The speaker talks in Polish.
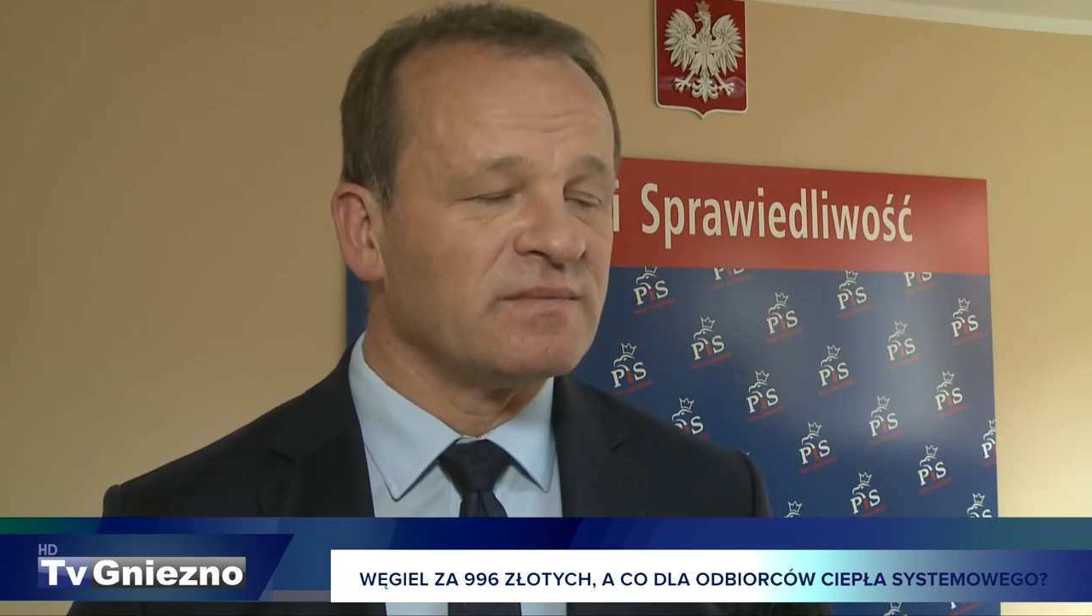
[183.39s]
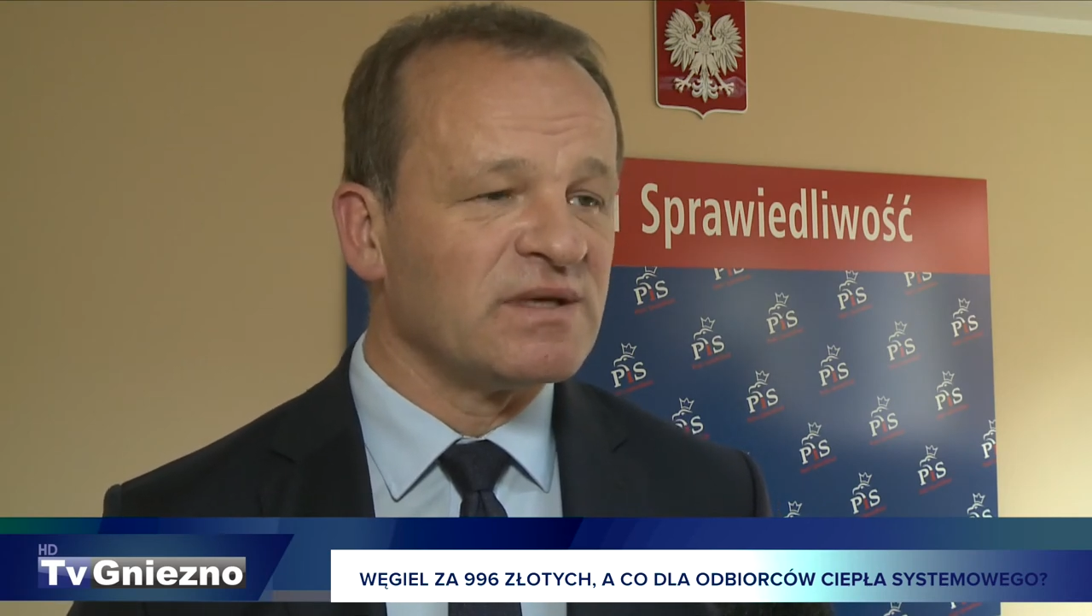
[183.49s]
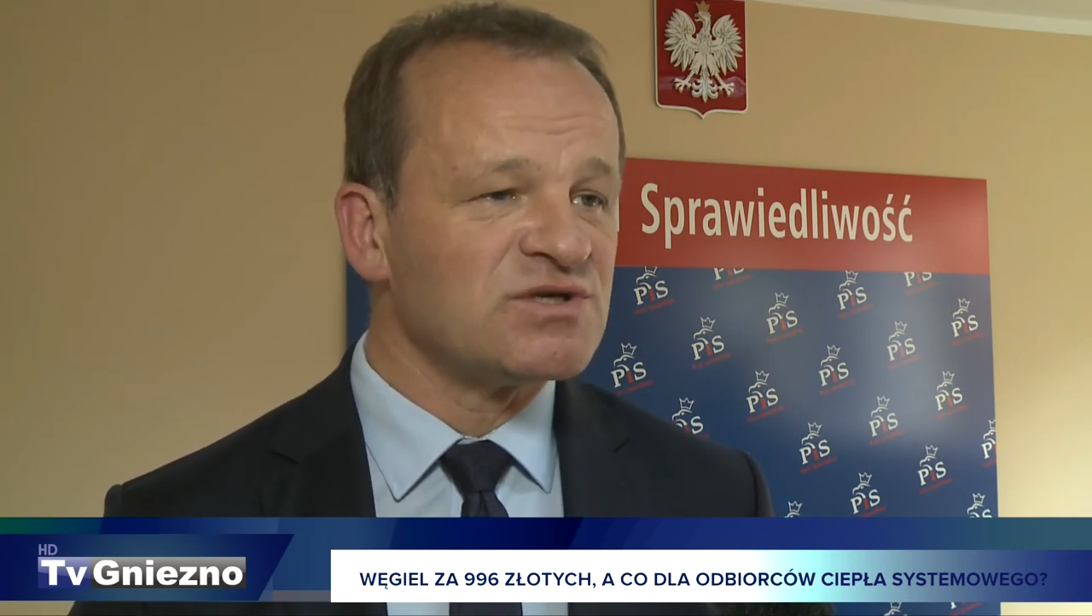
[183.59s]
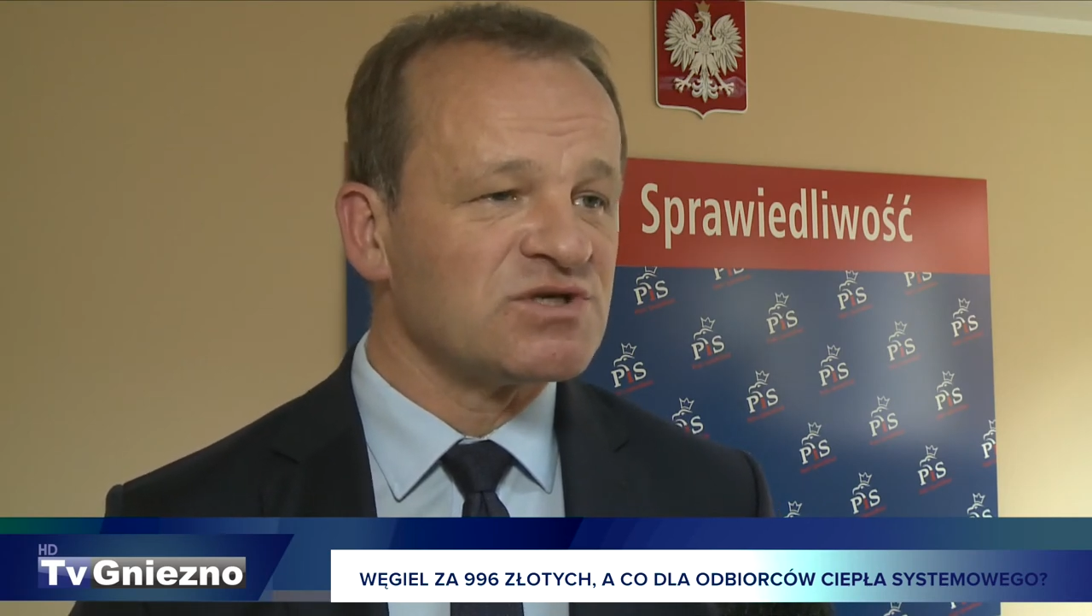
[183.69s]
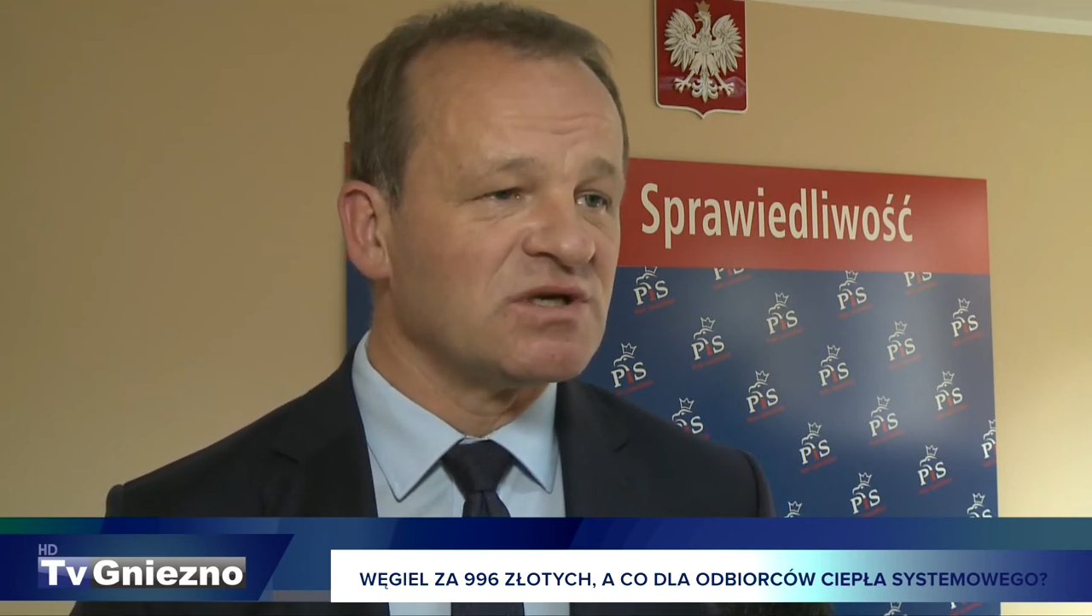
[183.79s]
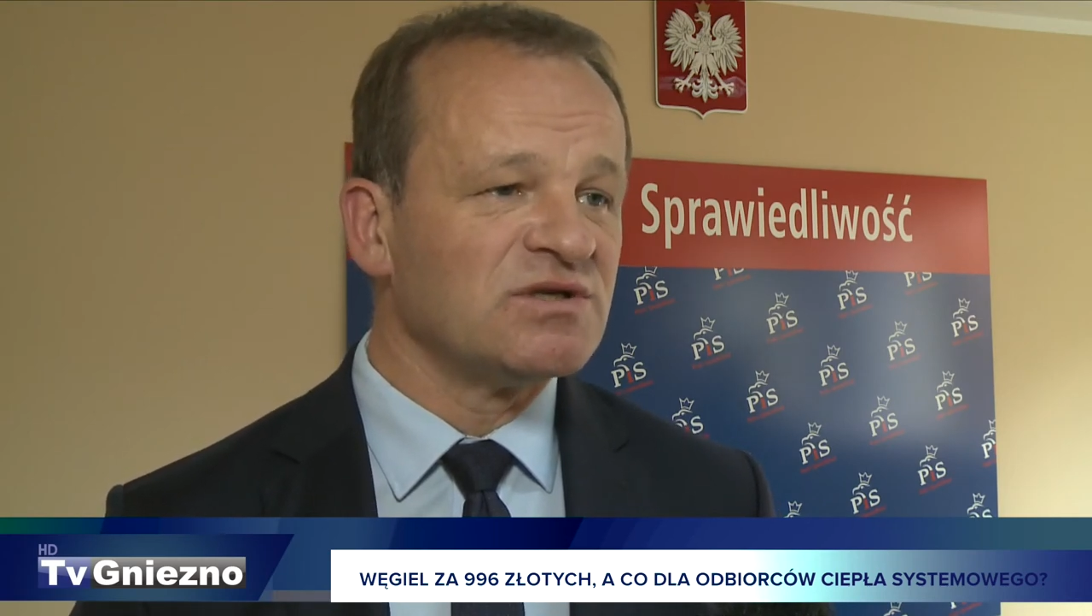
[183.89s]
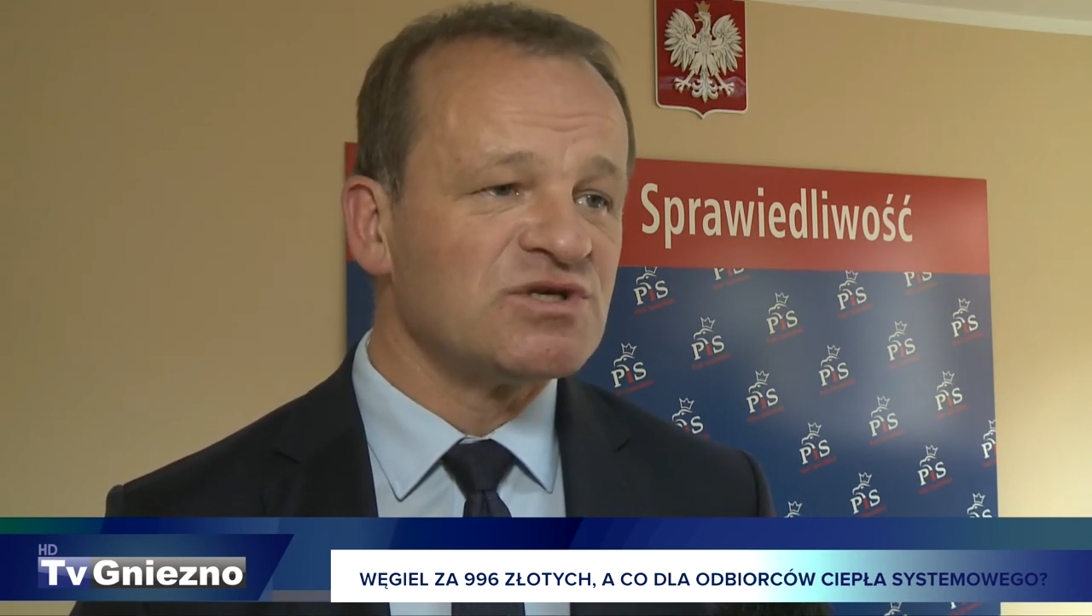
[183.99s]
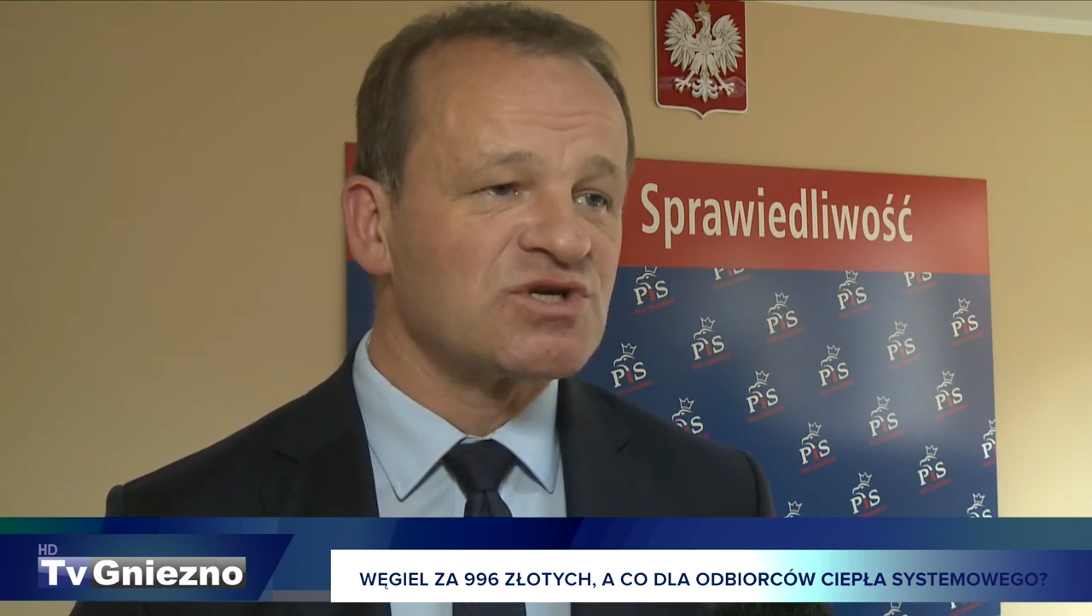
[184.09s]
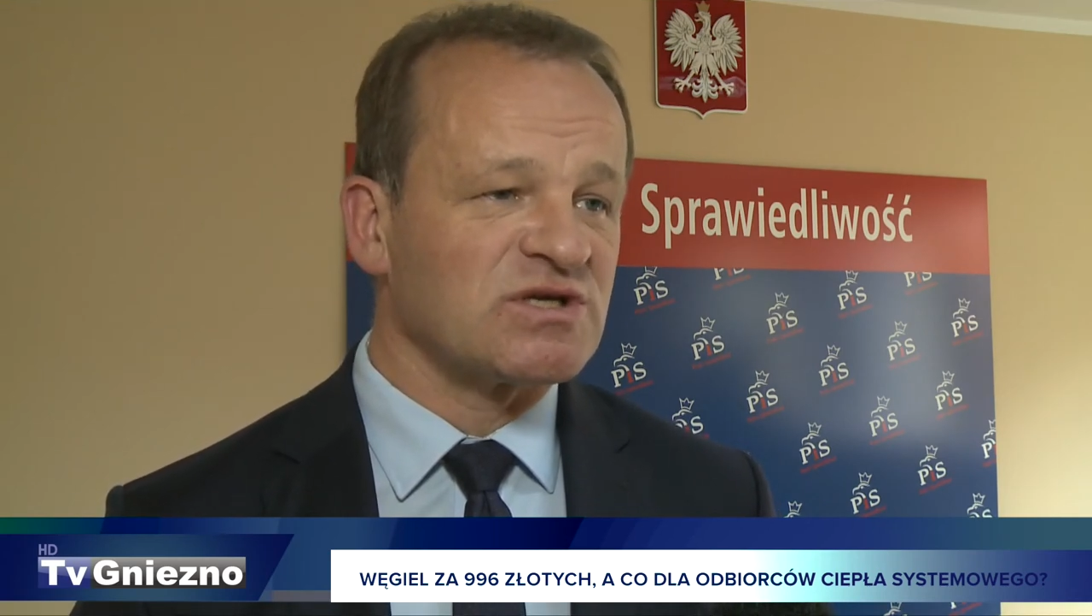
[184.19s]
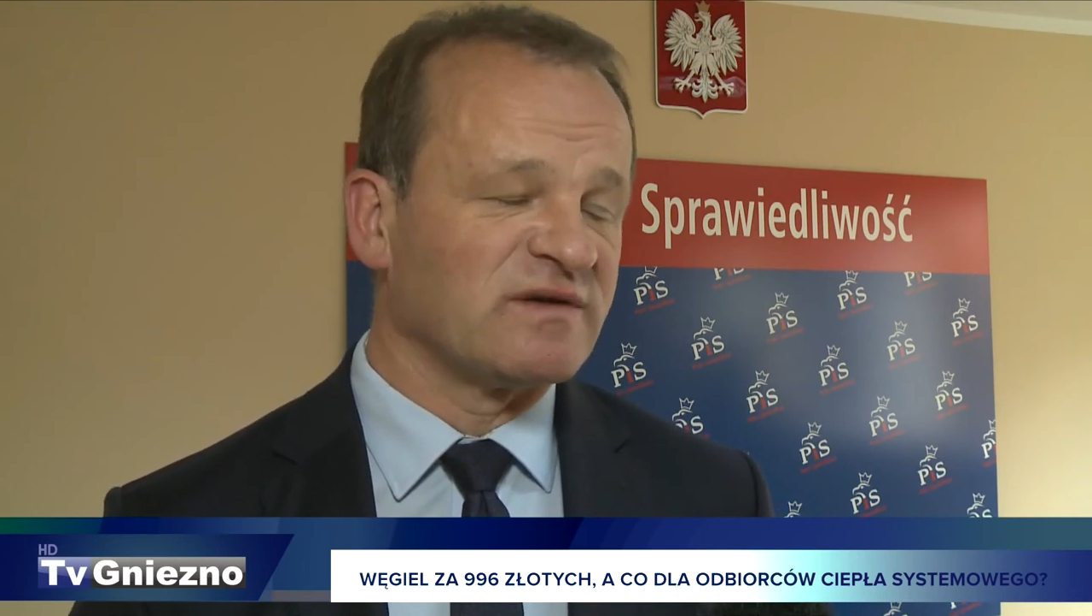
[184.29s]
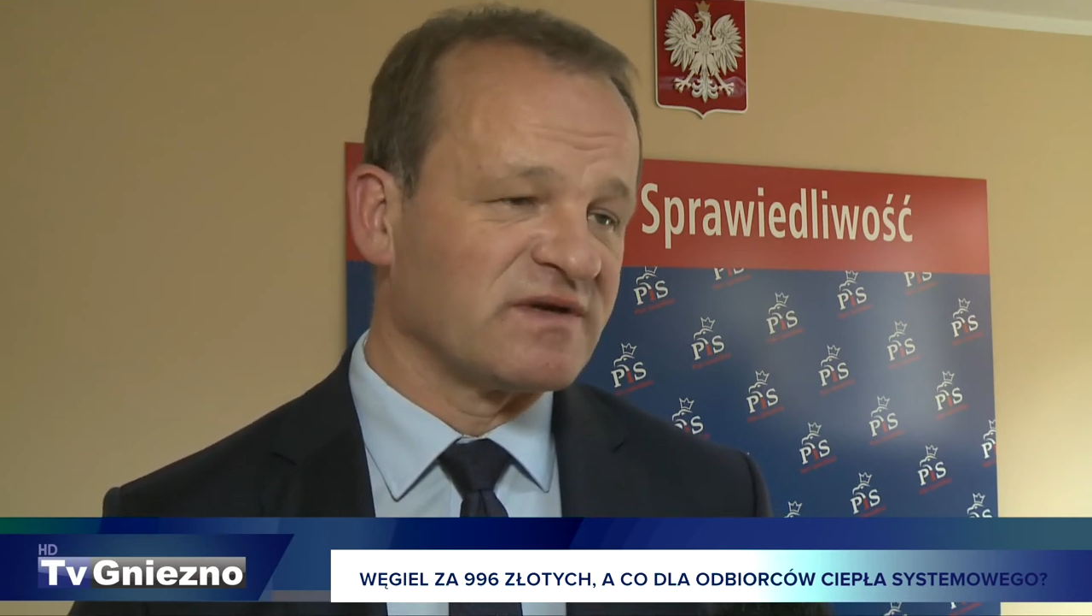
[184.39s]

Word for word: będzie niższa,